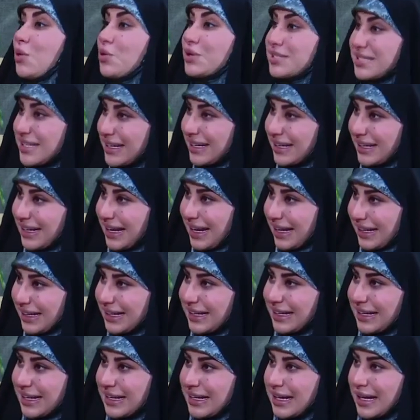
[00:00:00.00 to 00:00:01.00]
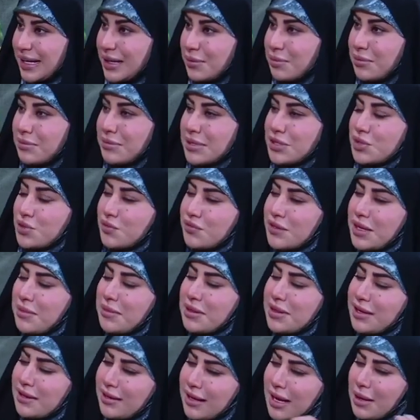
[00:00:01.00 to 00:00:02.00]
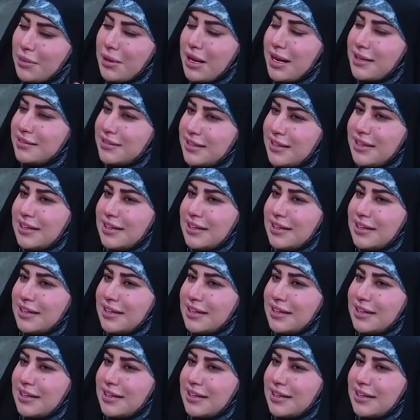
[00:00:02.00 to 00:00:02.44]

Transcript: وسع حقيقه يعني ما تشوفيها مثل العباءات